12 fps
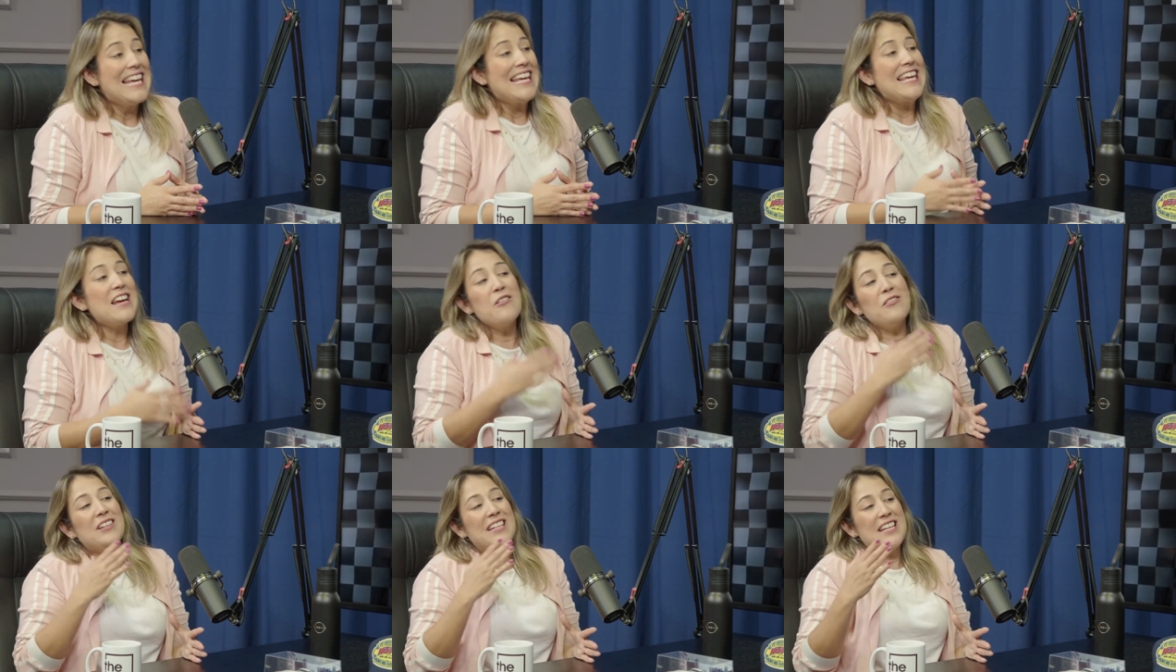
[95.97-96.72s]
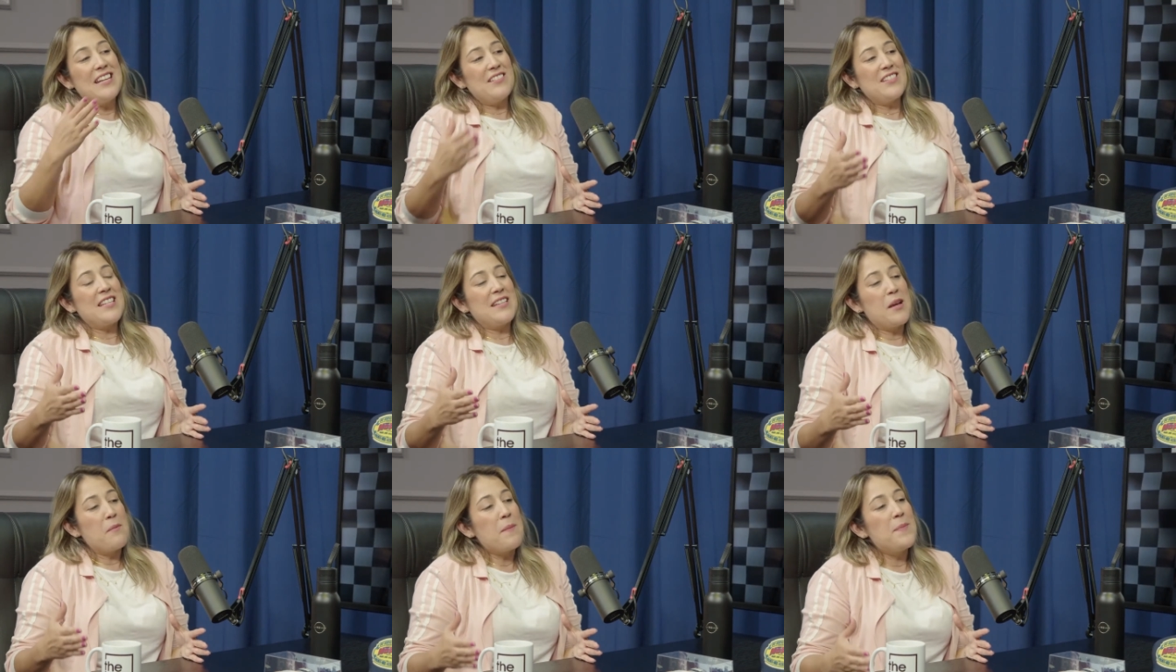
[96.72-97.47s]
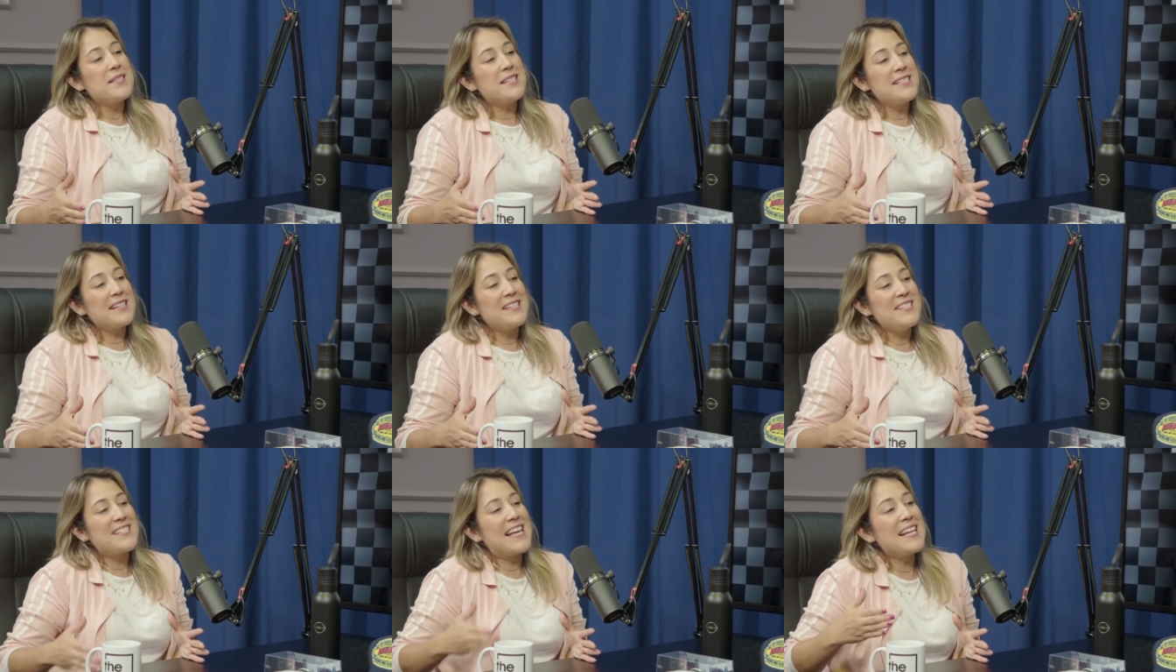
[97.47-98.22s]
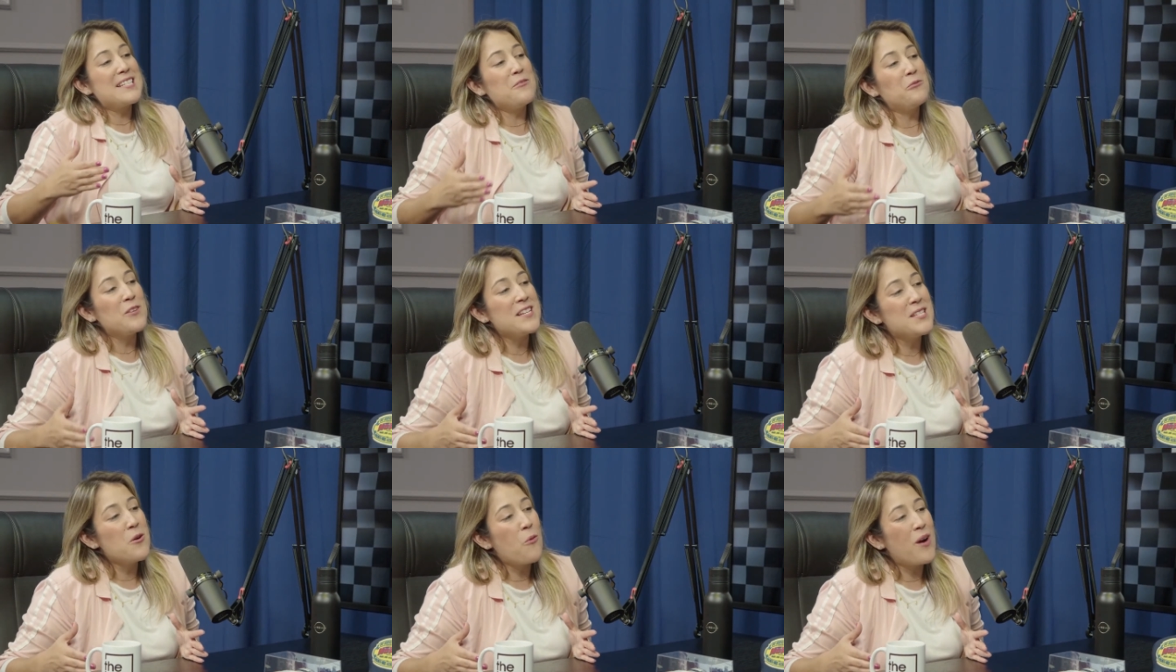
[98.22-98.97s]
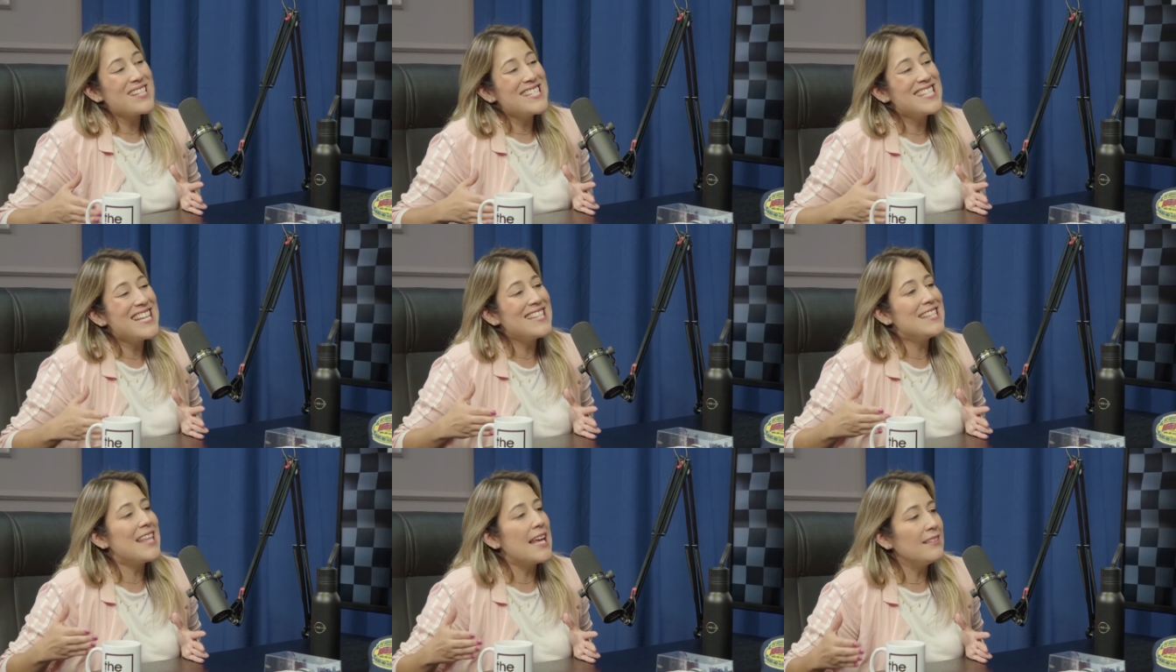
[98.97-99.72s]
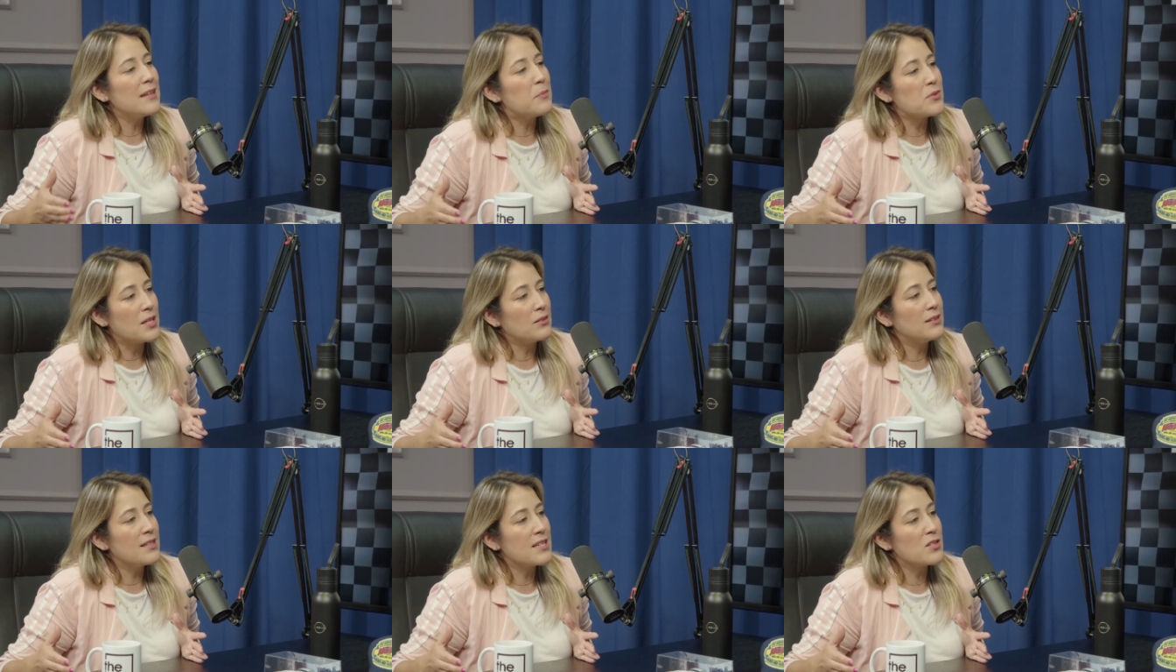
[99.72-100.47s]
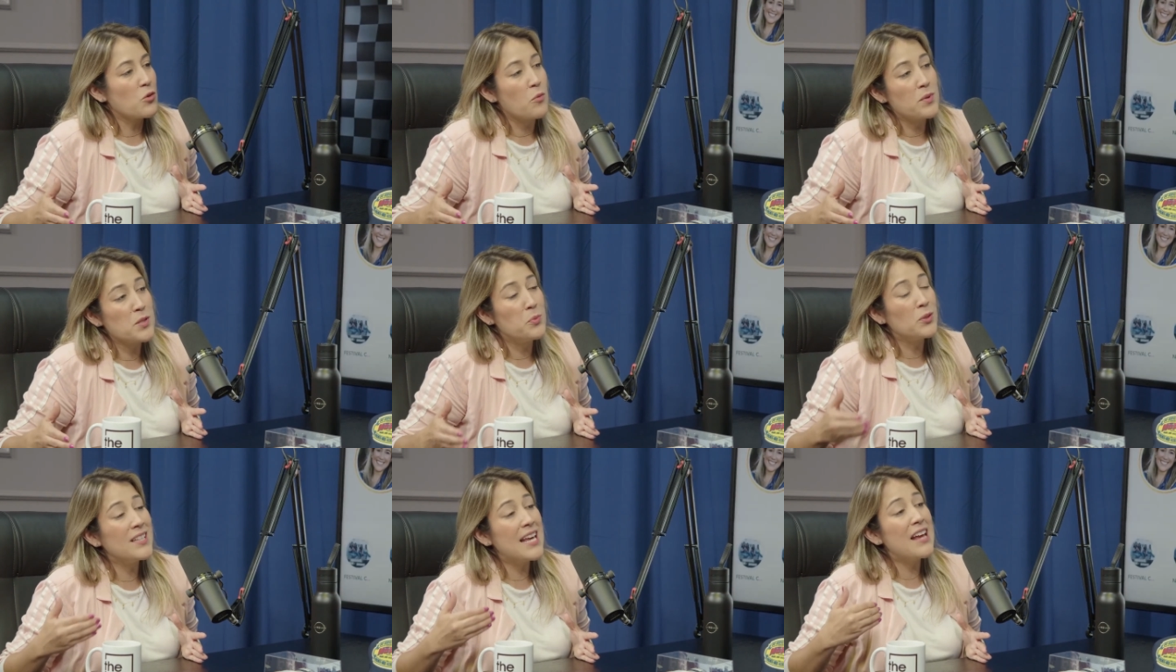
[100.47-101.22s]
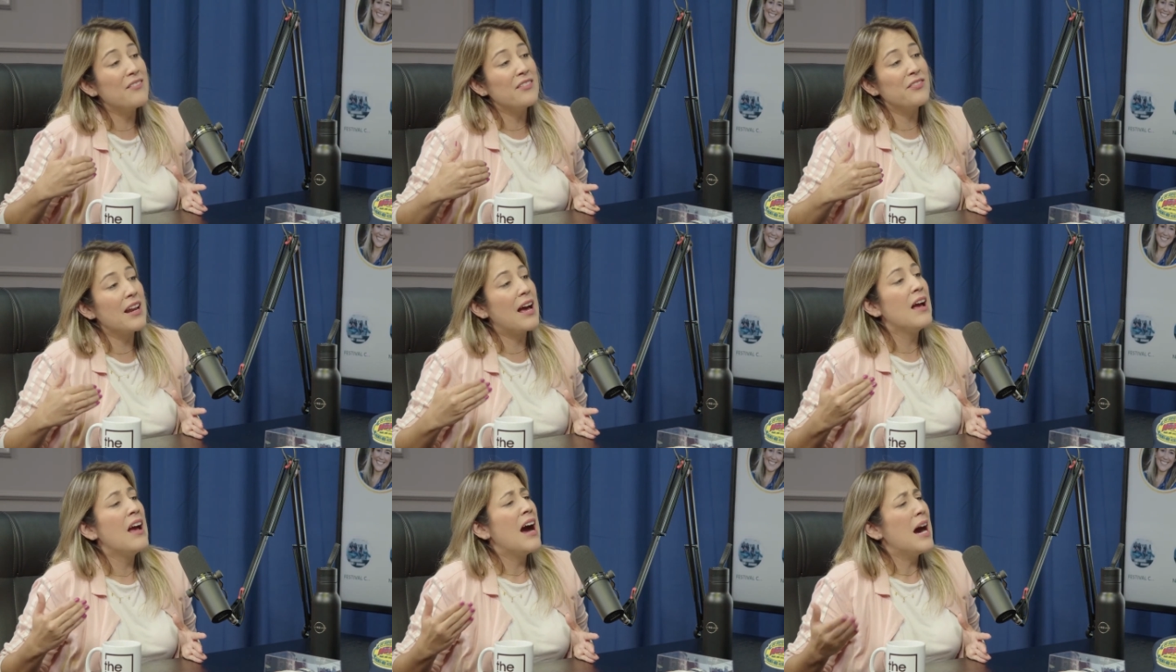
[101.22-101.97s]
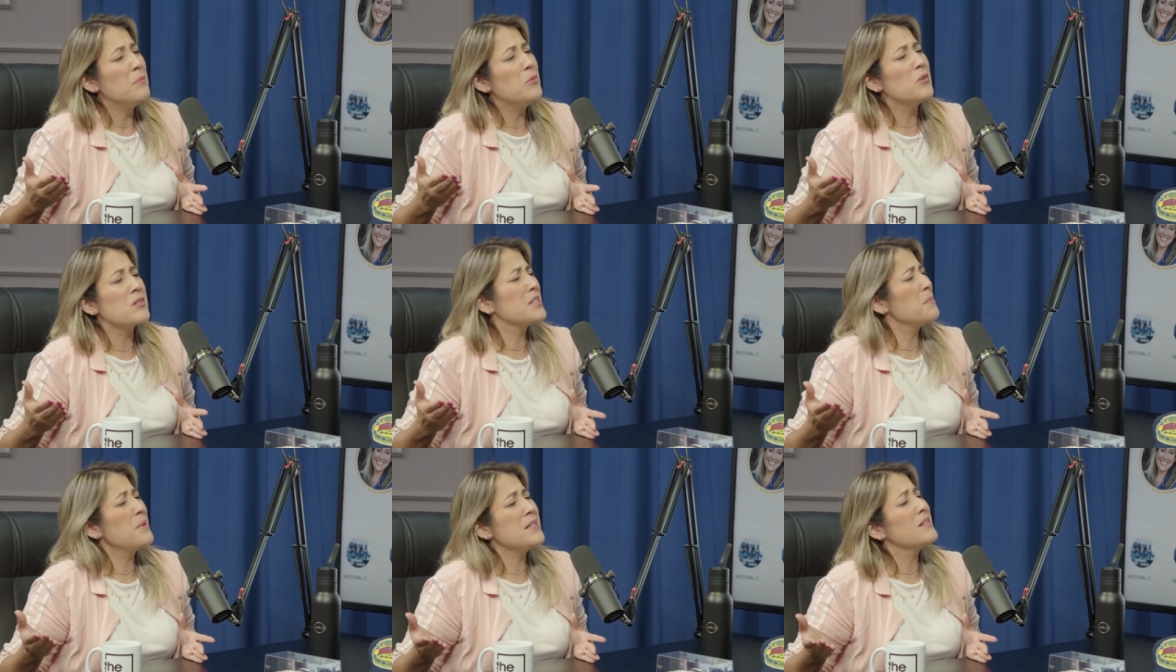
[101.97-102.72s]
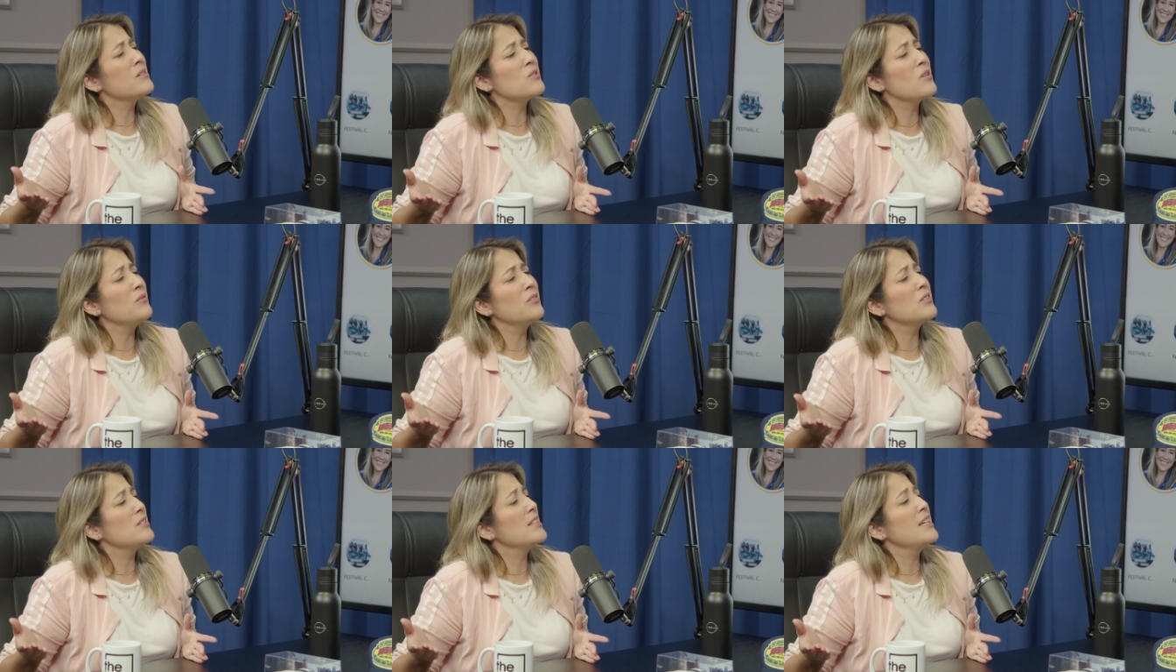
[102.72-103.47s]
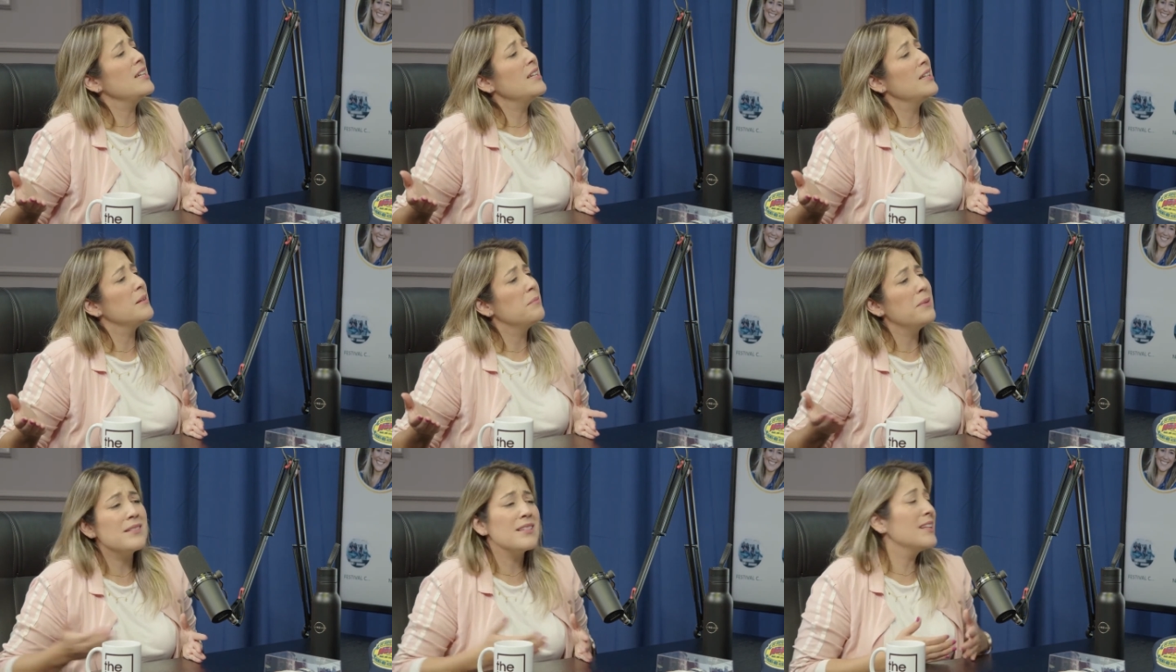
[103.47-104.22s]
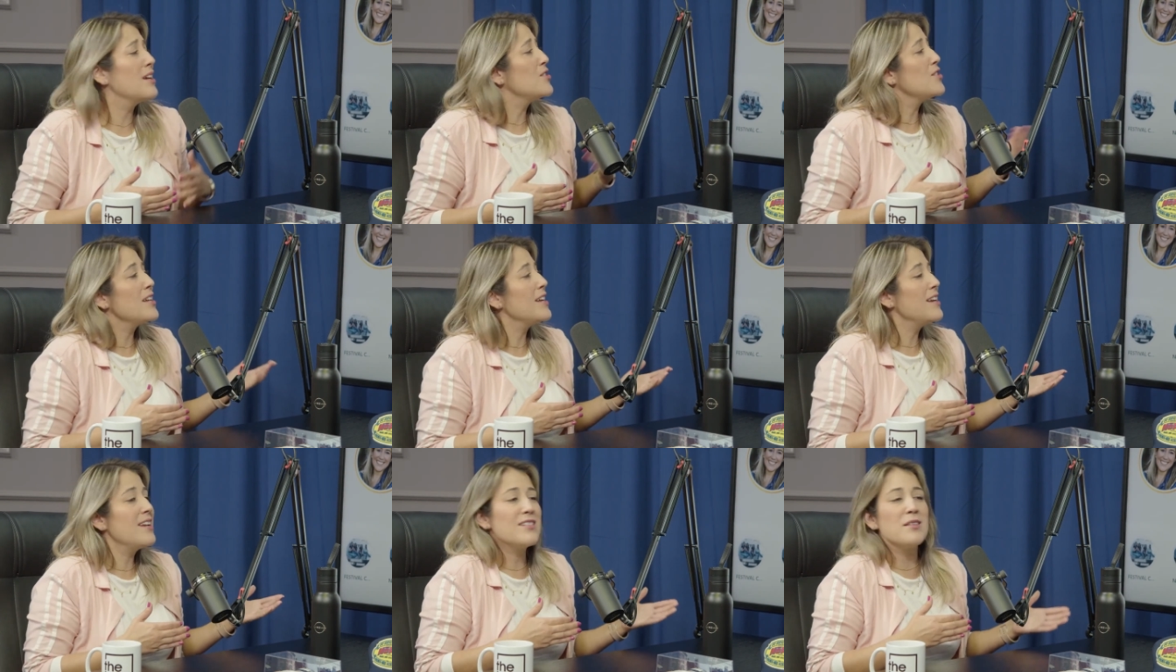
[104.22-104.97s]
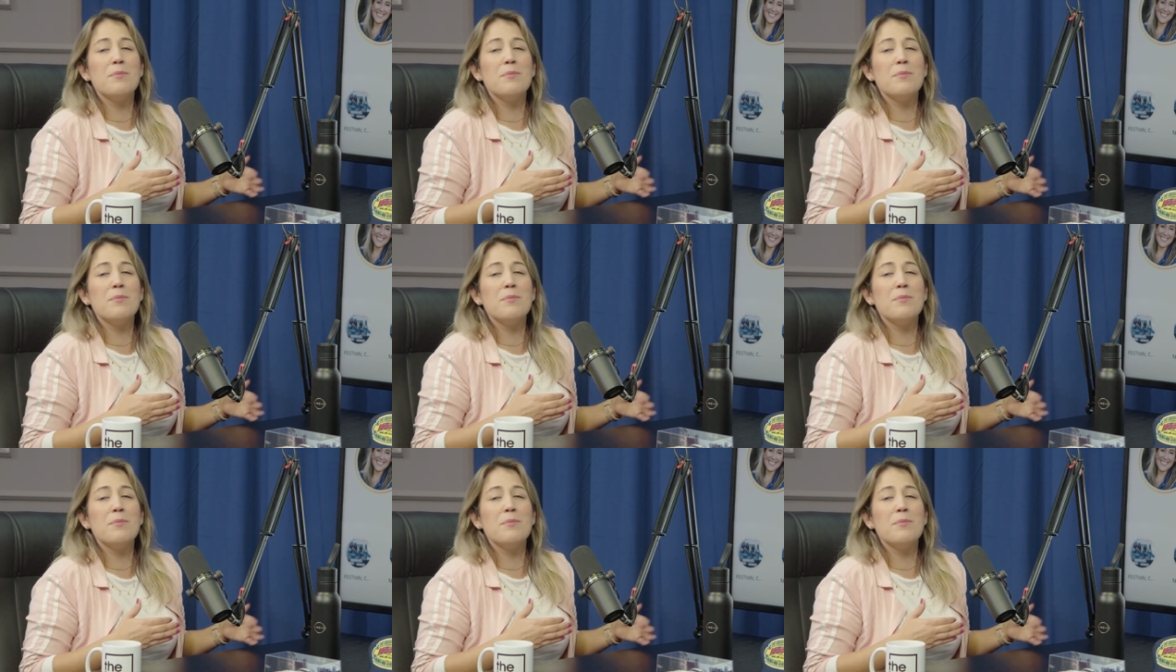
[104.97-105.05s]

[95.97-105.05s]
E, e, tem uma pesquisa que diz que elas influenciam quase 70% dessas compras, porque ela vai falar: amor, você está pensando só em você, pensa exatamente, na gente, exatamente.